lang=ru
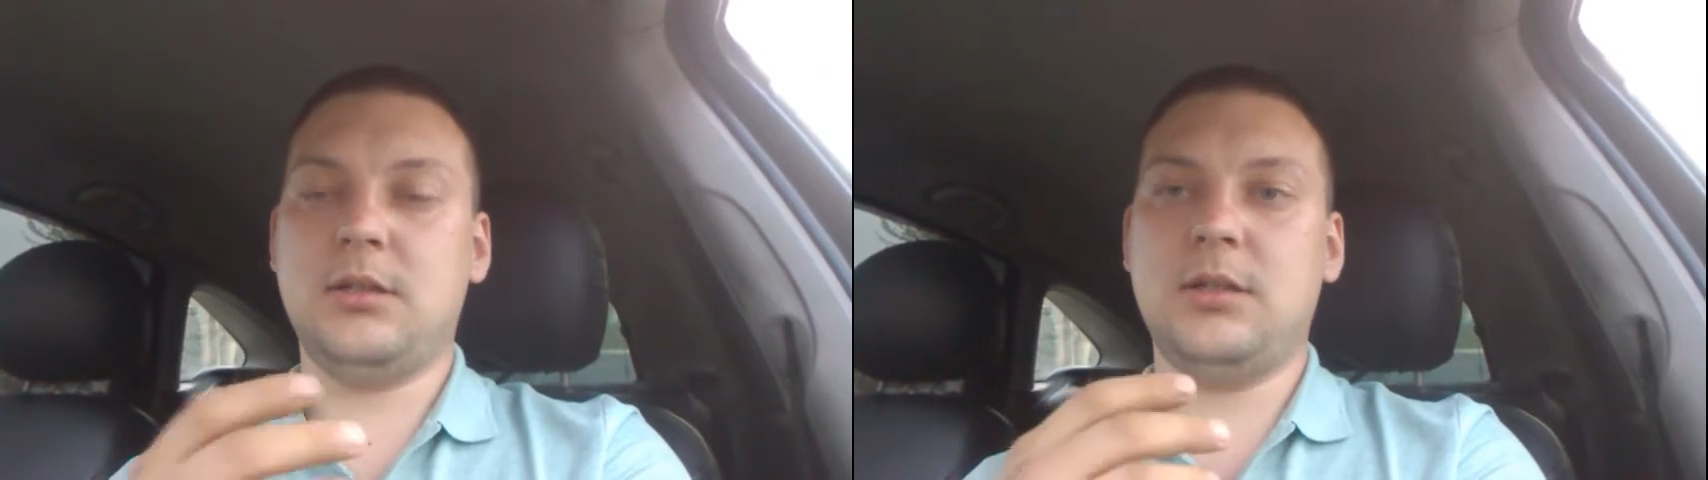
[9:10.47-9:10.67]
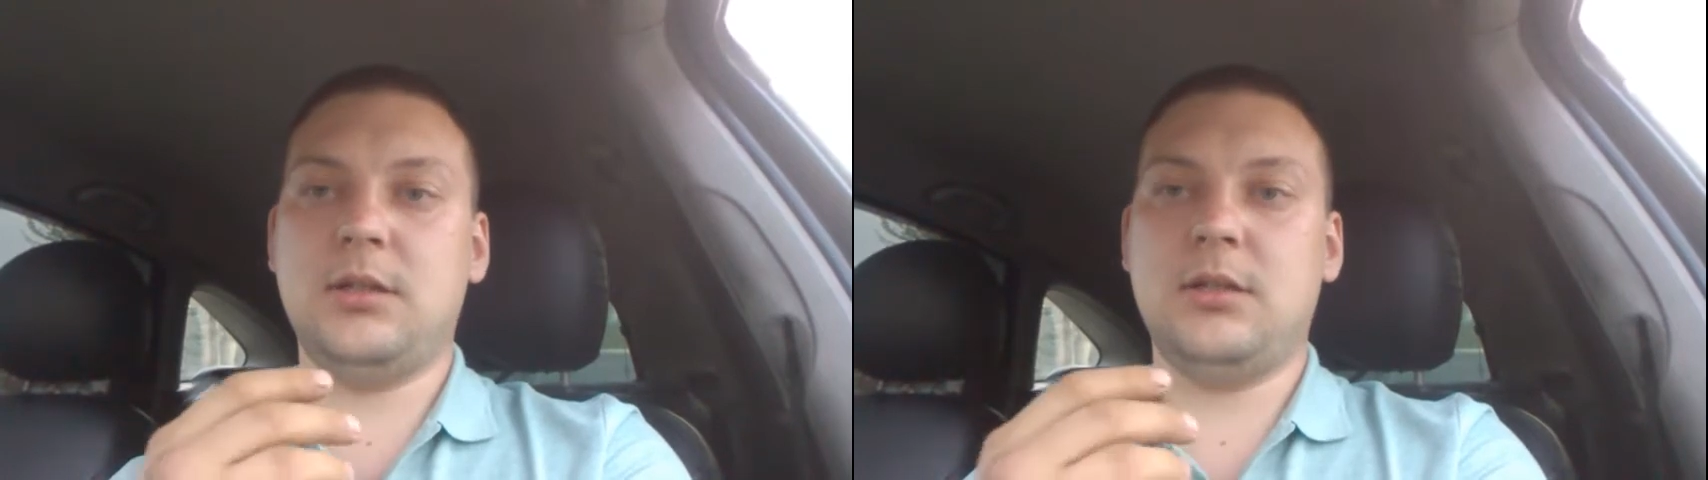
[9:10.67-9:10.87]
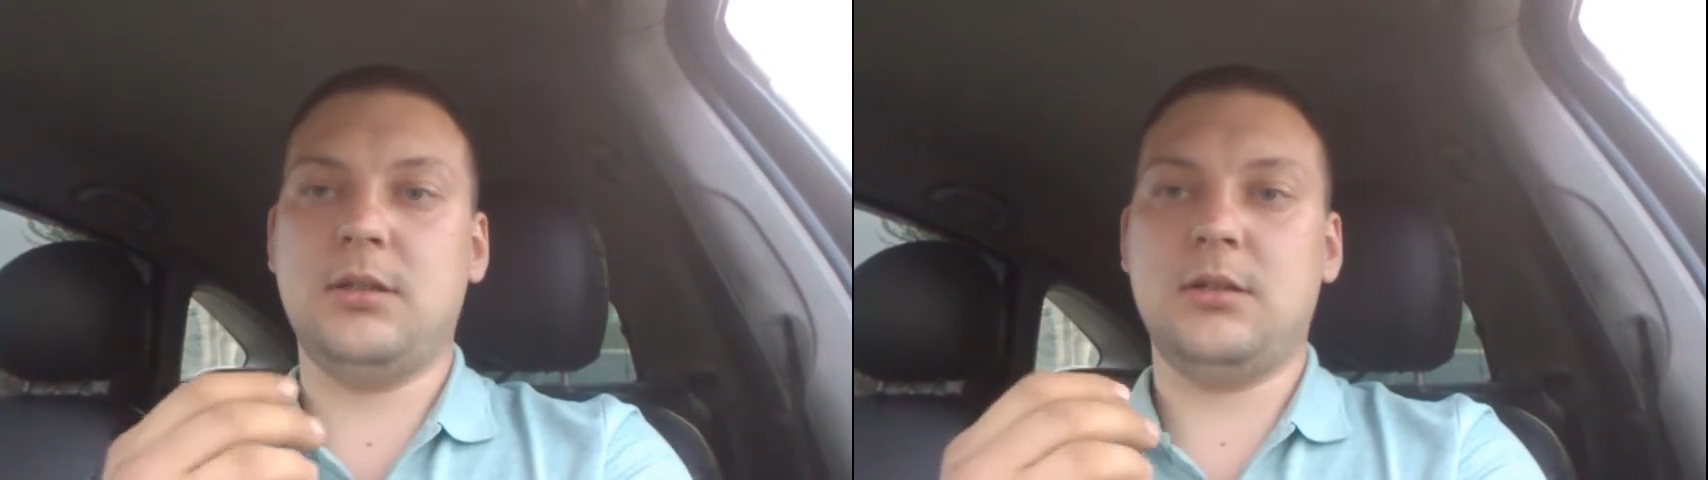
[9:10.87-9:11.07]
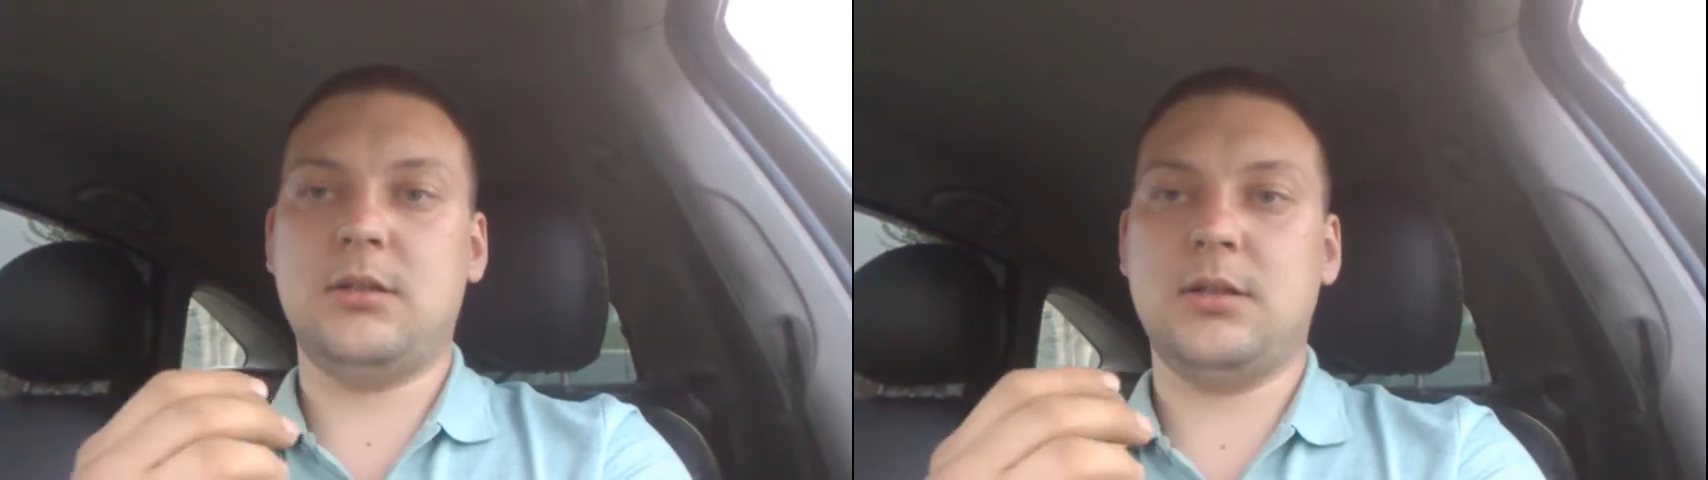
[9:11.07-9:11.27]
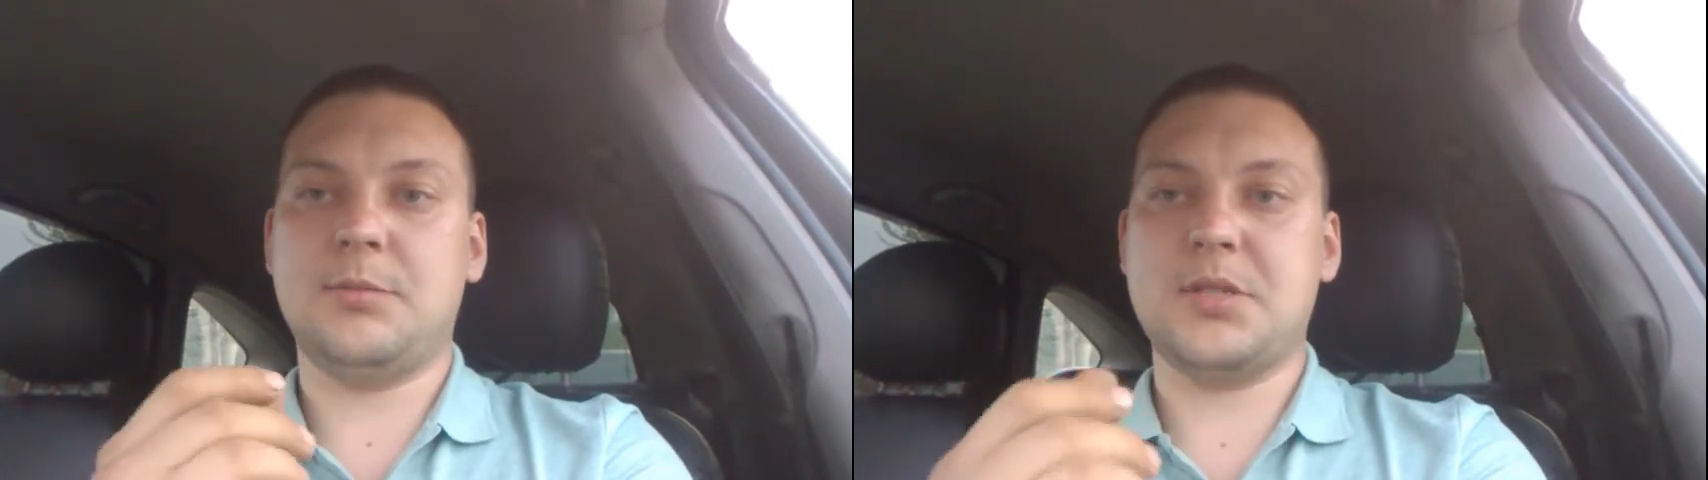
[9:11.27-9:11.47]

и э,